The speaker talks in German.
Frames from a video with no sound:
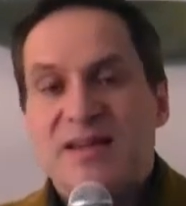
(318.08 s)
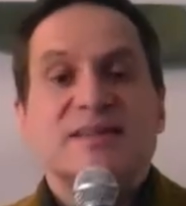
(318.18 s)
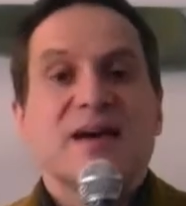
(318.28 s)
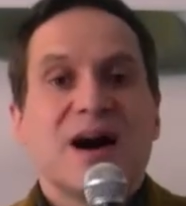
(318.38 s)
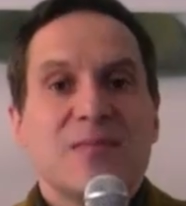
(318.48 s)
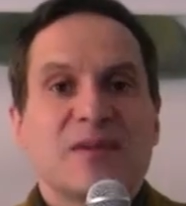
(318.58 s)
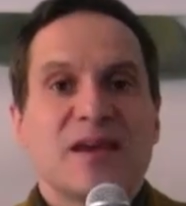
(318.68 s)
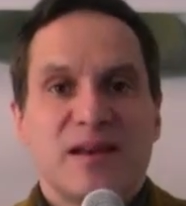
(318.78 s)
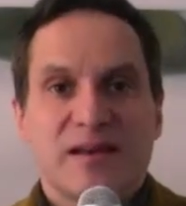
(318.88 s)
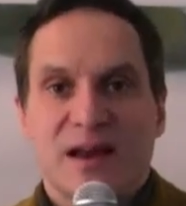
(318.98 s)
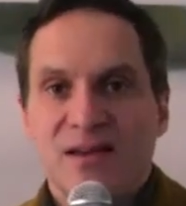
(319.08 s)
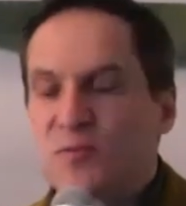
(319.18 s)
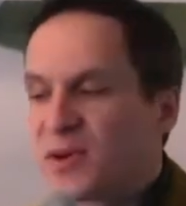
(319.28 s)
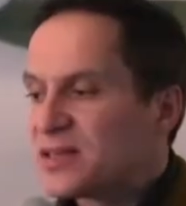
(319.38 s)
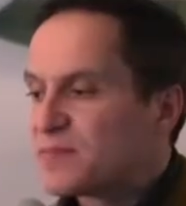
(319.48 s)
Sie haben keinen
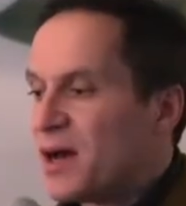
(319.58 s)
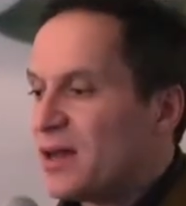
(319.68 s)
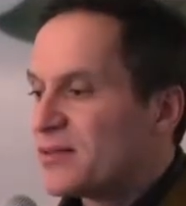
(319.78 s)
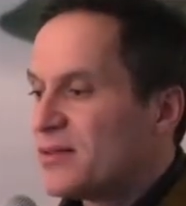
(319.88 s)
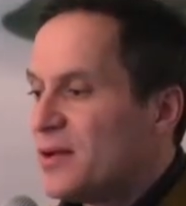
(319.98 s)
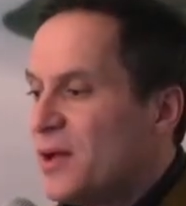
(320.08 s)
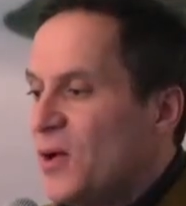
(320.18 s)
Ansprechpartner